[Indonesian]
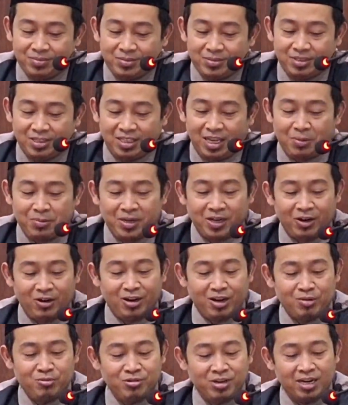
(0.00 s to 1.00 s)
Tetapi
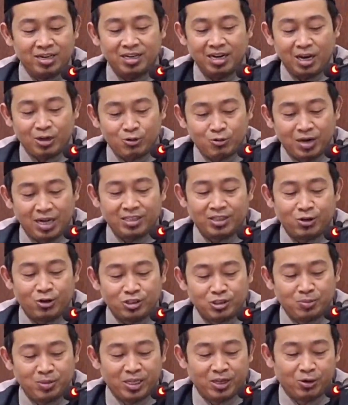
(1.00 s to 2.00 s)
kalau kemudian dilakukan
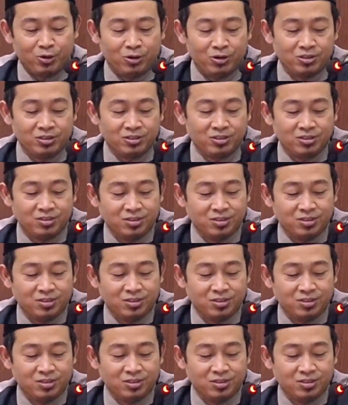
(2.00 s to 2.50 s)
terus menerus